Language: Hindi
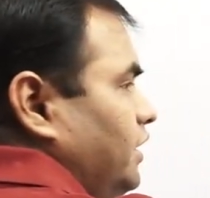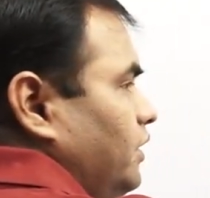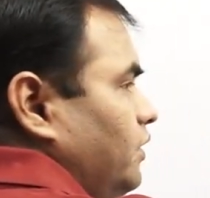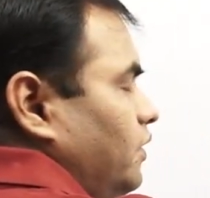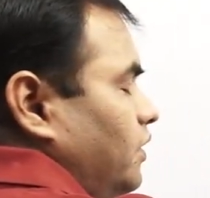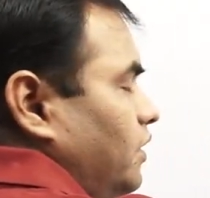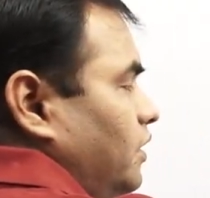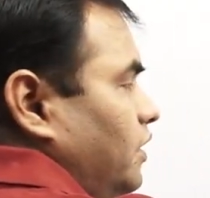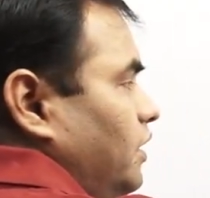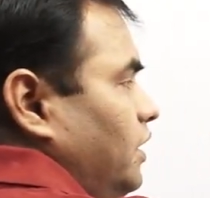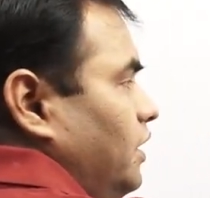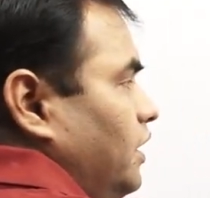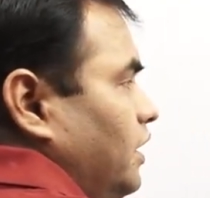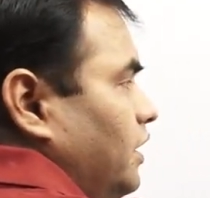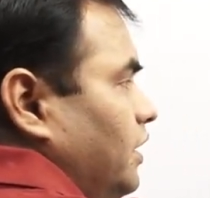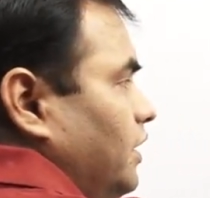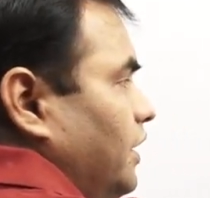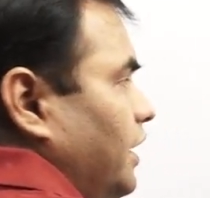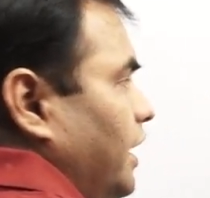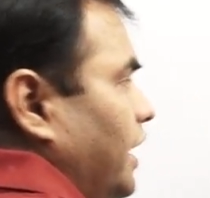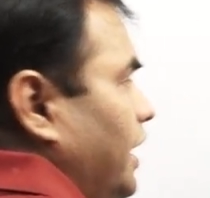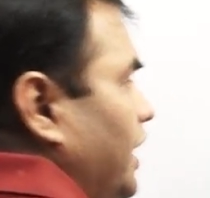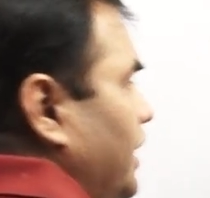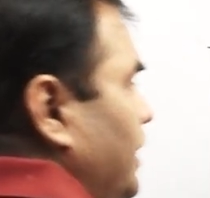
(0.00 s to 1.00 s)
की ओर
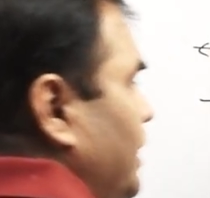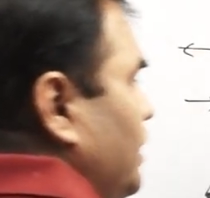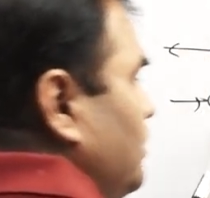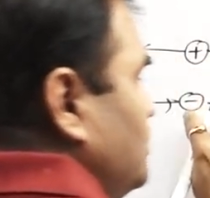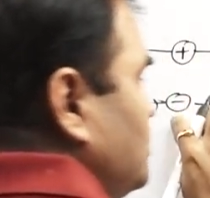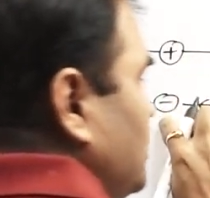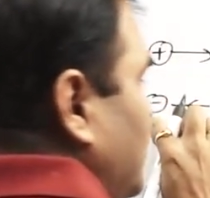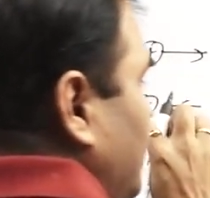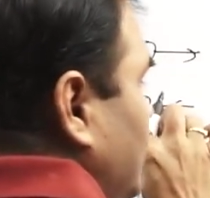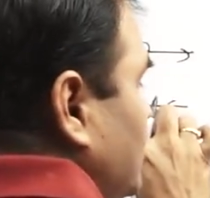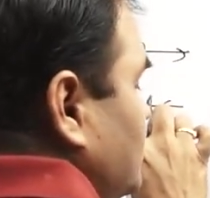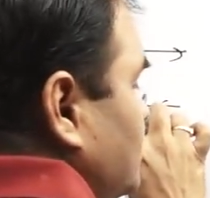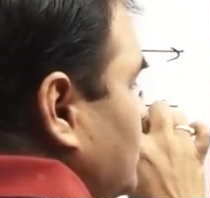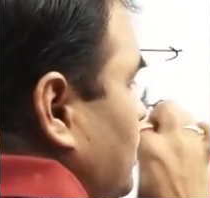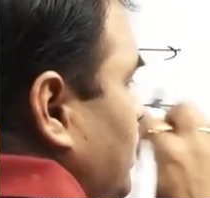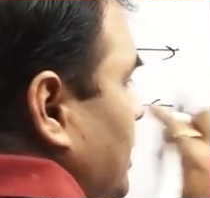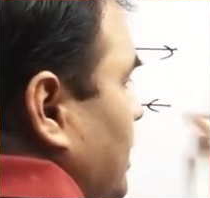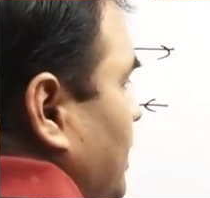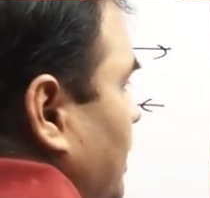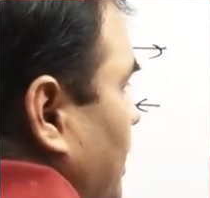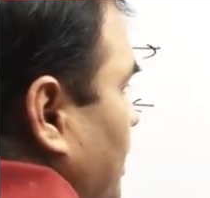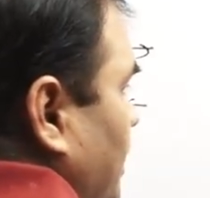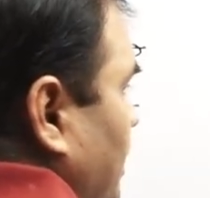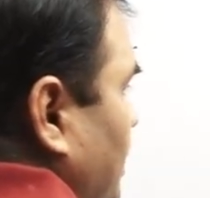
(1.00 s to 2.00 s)
नेगेटिव चार्ज के
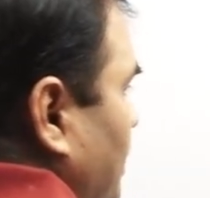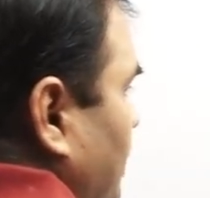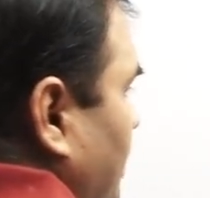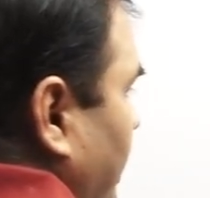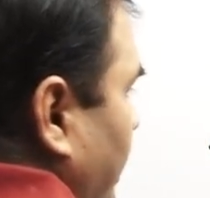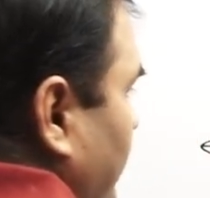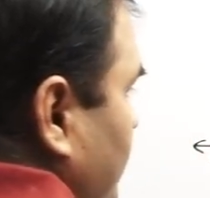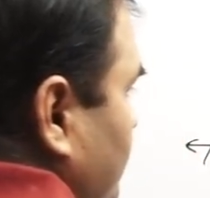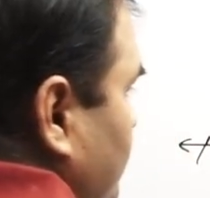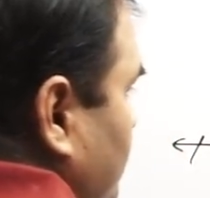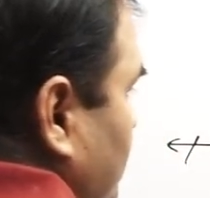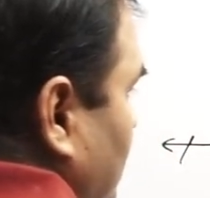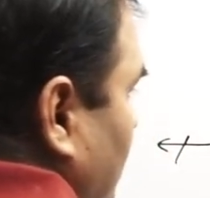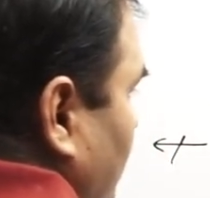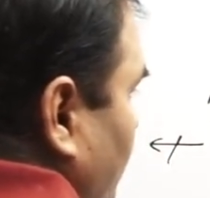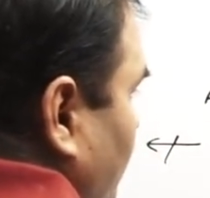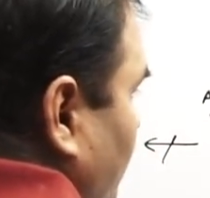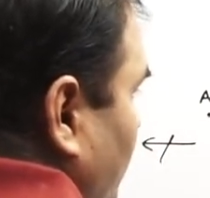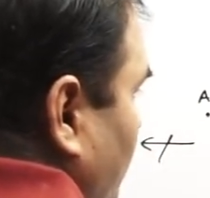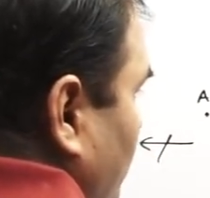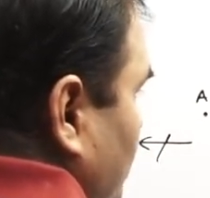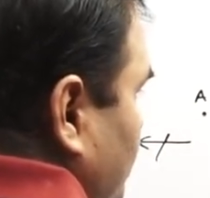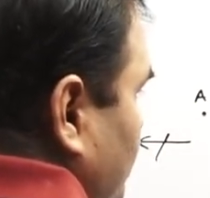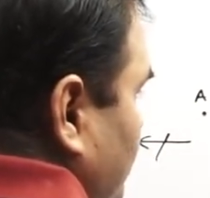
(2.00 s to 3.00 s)
कारण लाइंस ऑफ
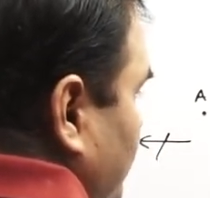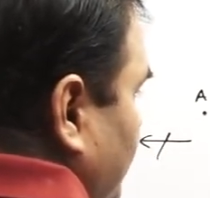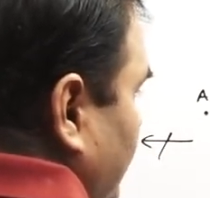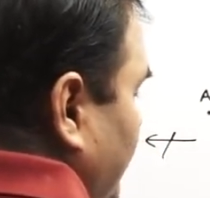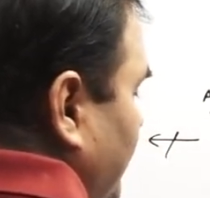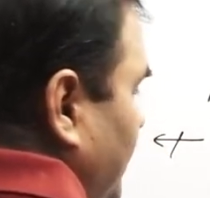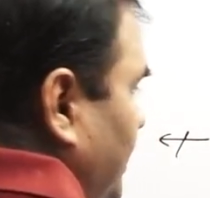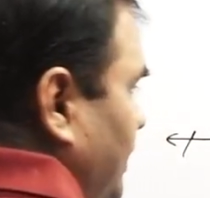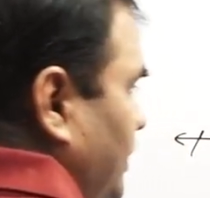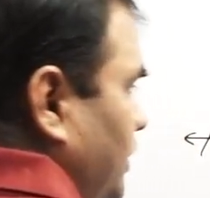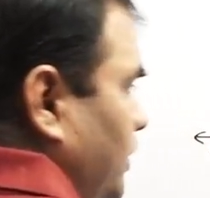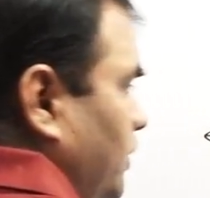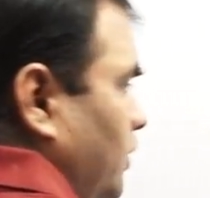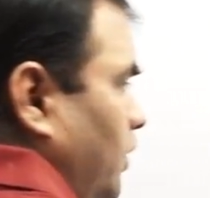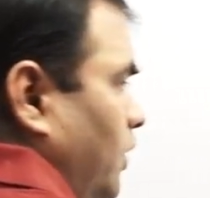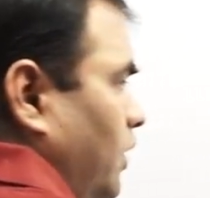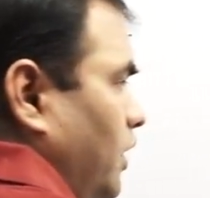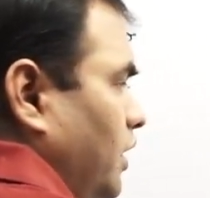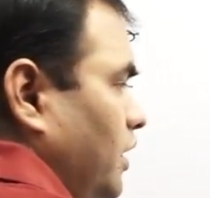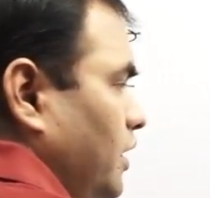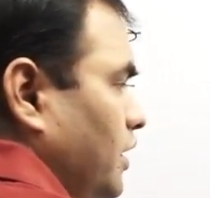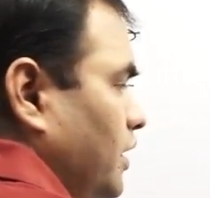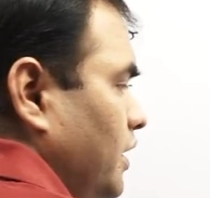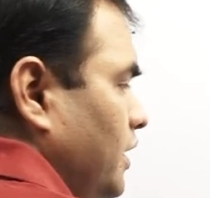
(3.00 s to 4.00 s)
फोर्स राइट की ओर
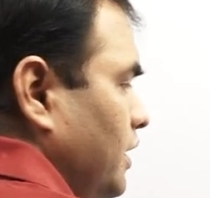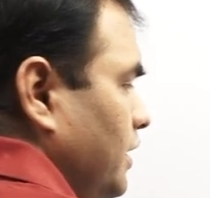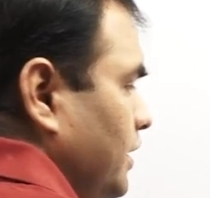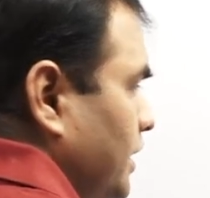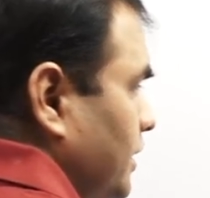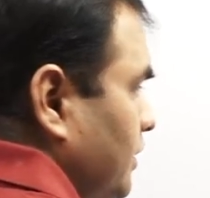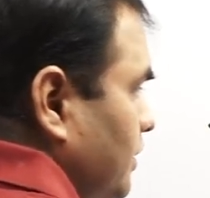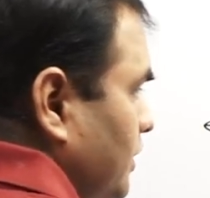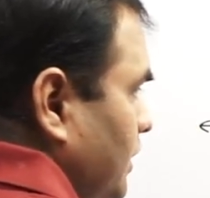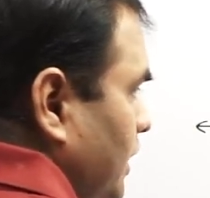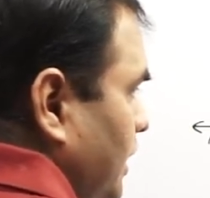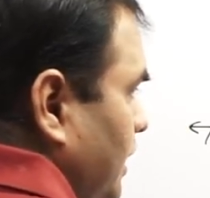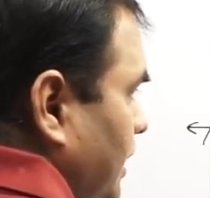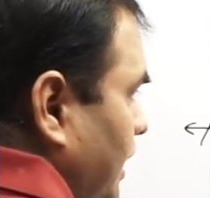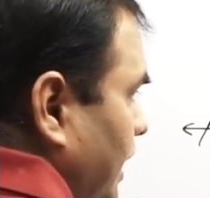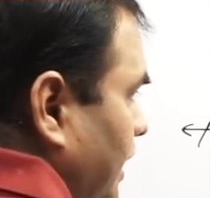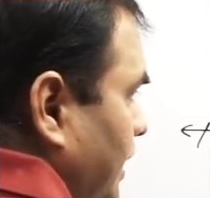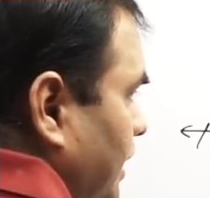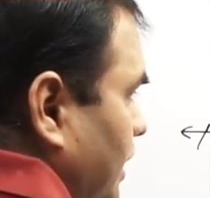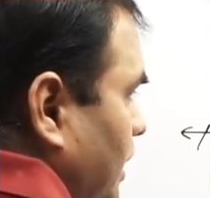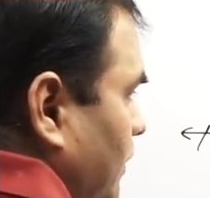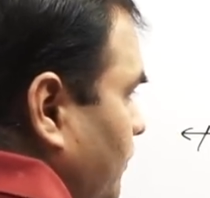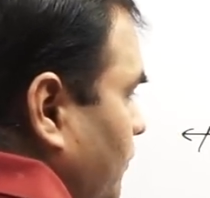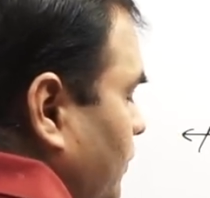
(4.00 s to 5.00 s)
कितनी
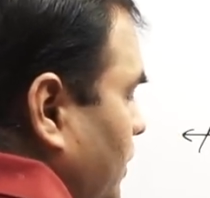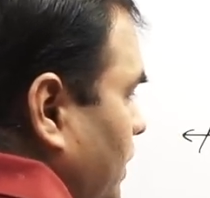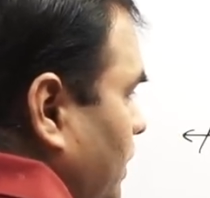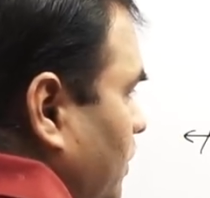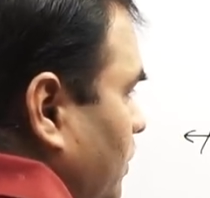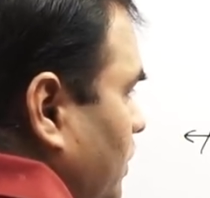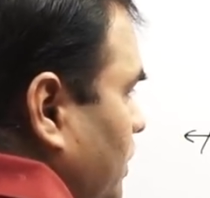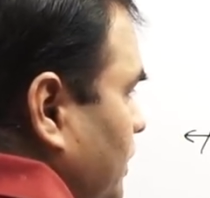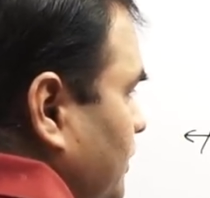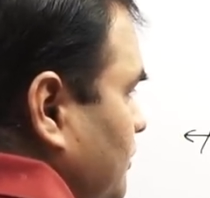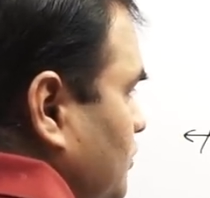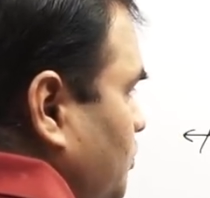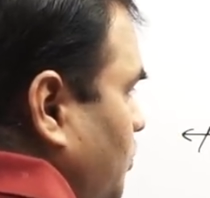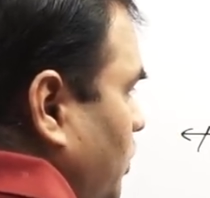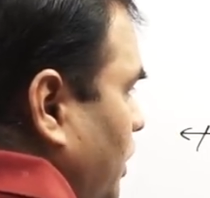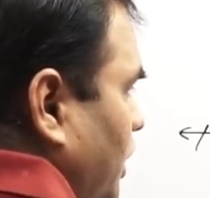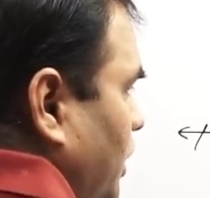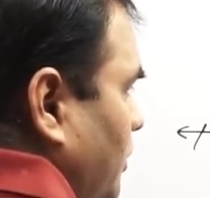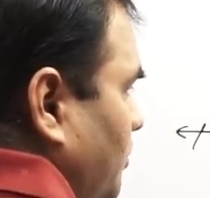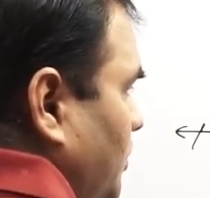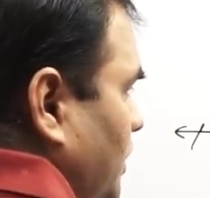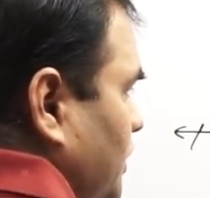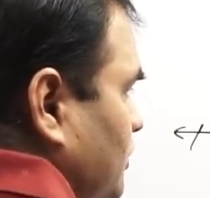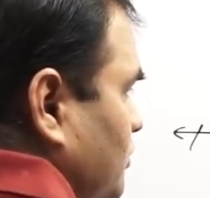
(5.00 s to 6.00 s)
इलेक्ट्रिक फील्ड होगी इस
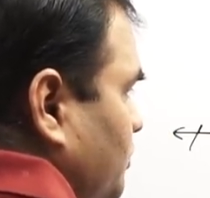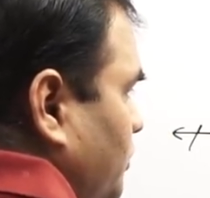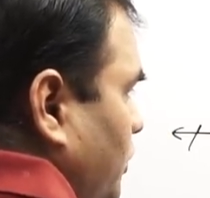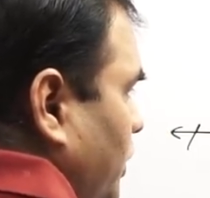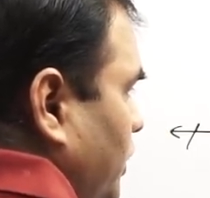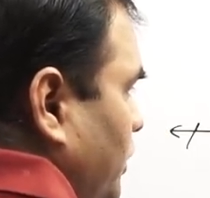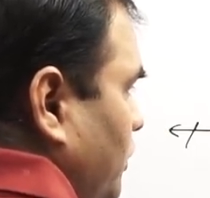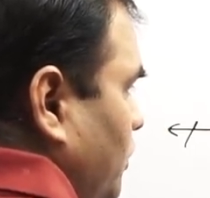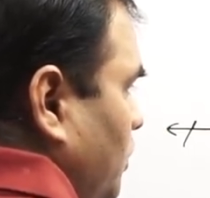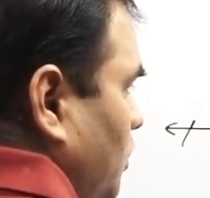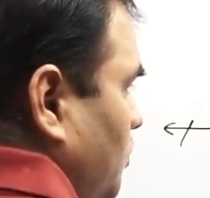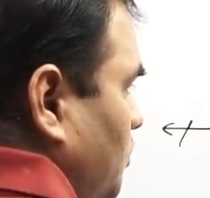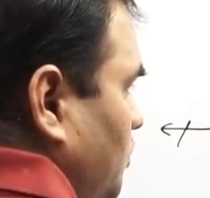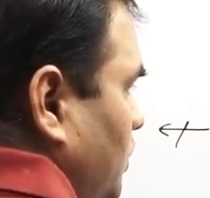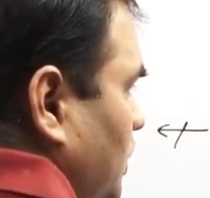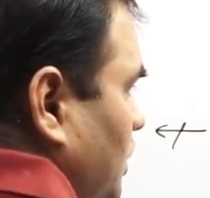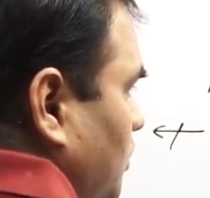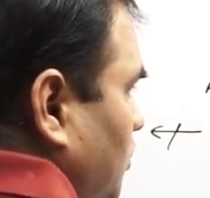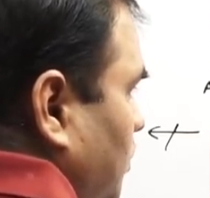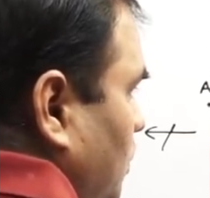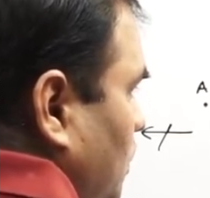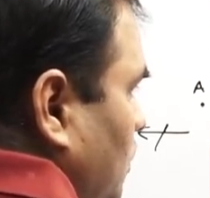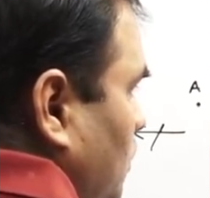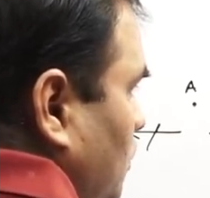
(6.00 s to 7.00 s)
पॉइंट पे इस पॉइंट को बी
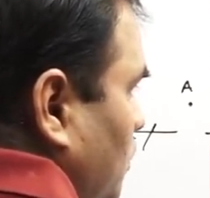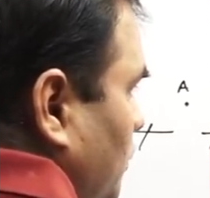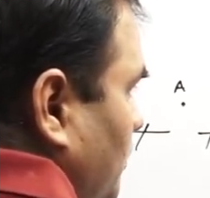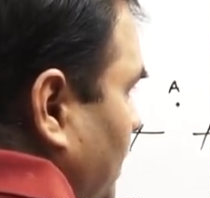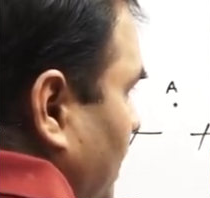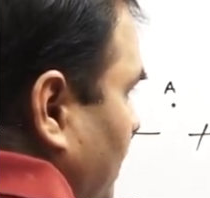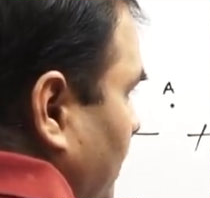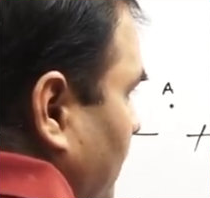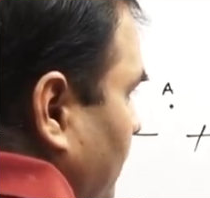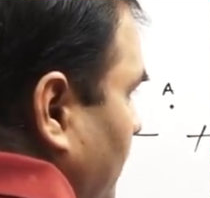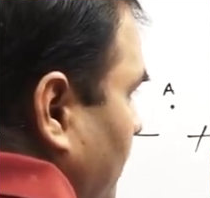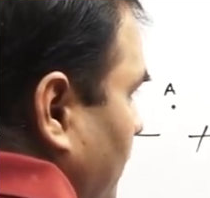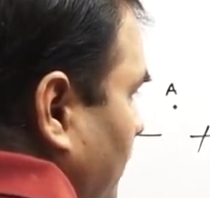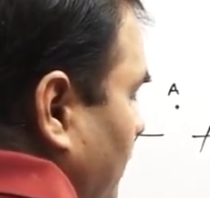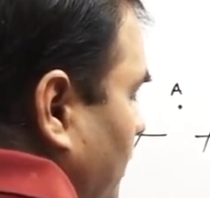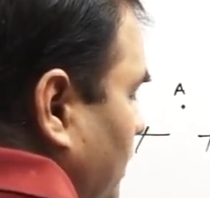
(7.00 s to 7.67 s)
बोल दो मान लो